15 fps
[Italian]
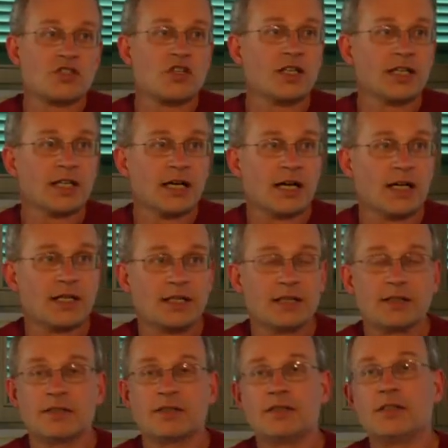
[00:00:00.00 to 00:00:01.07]

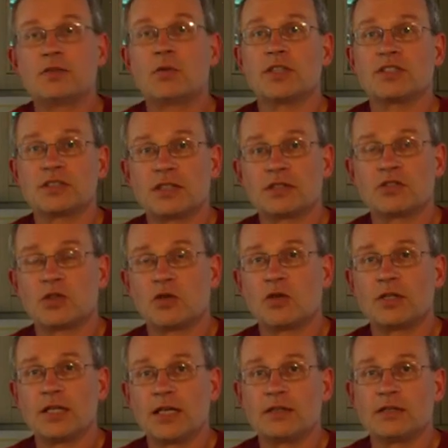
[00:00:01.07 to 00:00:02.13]
generale di questa
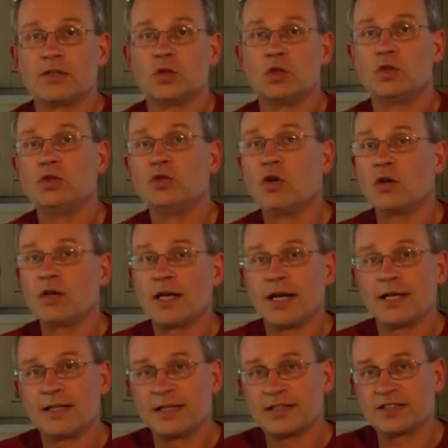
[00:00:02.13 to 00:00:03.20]
zona, non
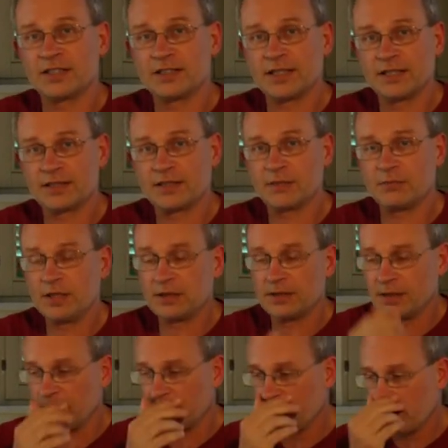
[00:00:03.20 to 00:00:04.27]
annessa
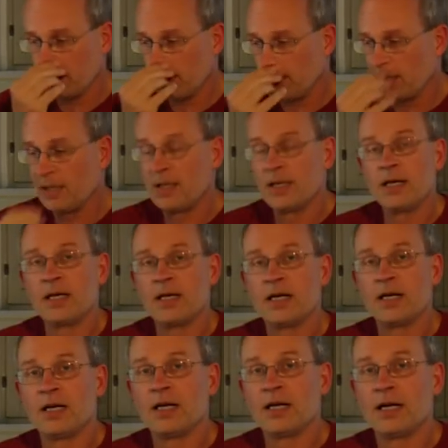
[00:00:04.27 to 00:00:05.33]
direttamente
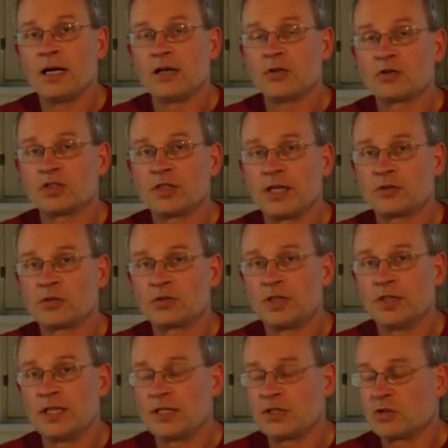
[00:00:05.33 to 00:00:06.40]
allo Stato
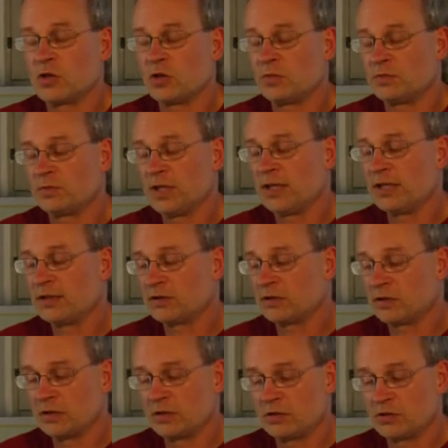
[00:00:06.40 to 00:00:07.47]
tedesco, al
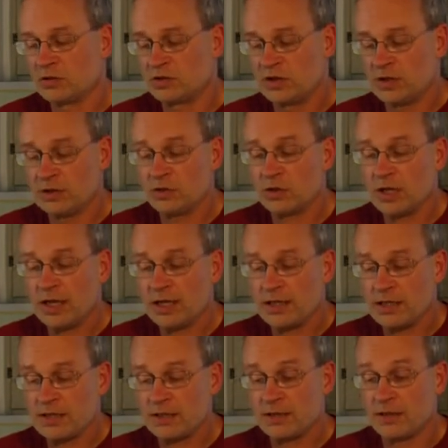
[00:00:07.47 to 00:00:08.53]
cosiddetto
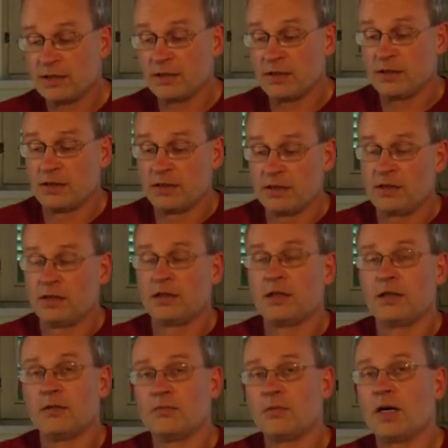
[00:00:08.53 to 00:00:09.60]
Reich,
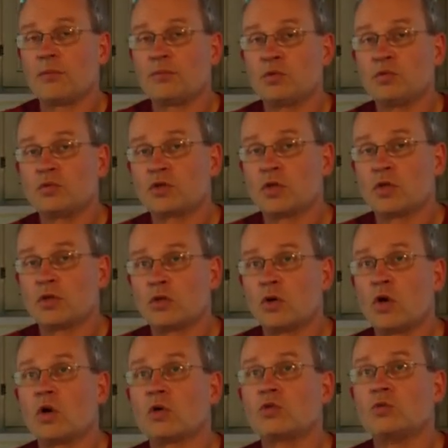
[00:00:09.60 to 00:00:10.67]
ma appunto
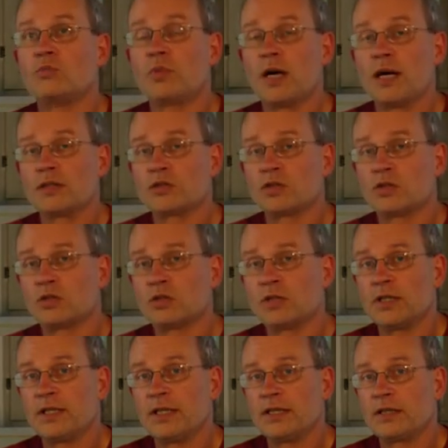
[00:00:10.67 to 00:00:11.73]
occupato
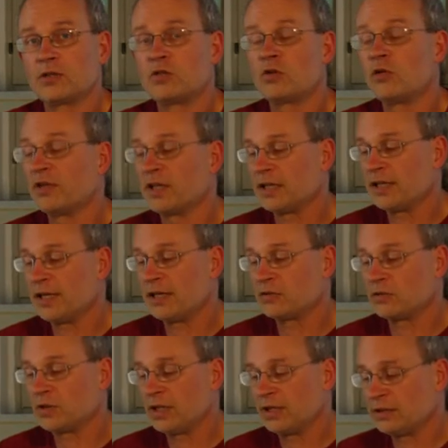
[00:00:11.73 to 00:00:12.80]
e
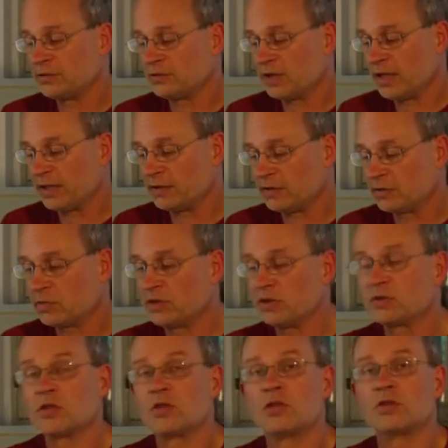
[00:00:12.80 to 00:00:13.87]
governato da Hans Frank.
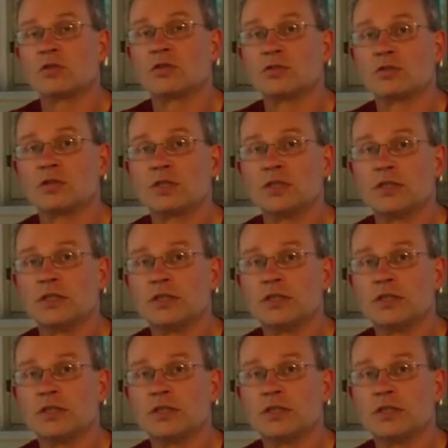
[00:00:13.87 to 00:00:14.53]
Questo eh,